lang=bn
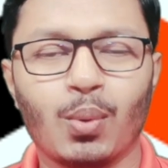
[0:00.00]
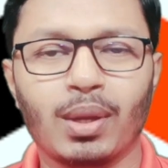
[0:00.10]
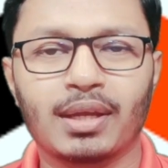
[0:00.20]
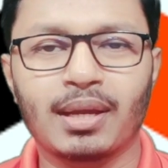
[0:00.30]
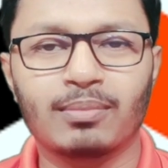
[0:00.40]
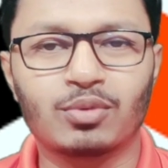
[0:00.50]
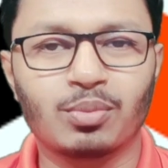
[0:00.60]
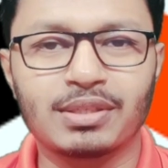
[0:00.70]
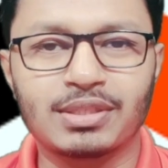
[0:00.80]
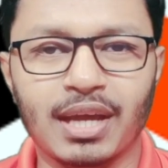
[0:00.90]
ওয়েলকাম টু
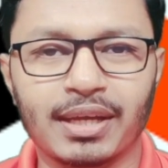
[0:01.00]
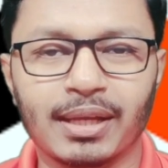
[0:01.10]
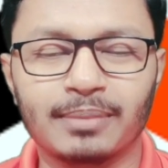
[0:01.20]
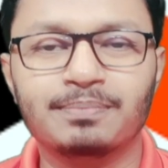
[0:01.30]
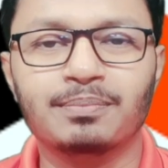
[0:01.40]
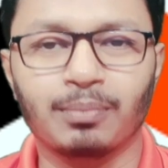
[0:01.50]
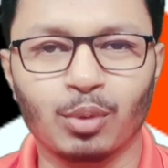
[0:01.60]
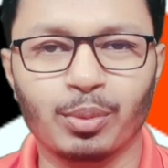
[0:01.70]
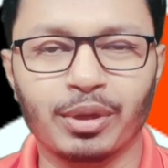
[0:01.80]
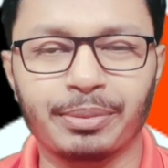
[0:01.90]
মাই চ্যানেল
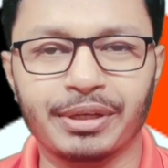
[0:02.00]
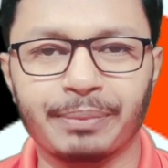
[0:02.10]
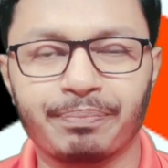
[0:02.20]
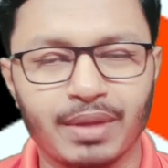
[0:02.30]
ব্লুবেরি পিডি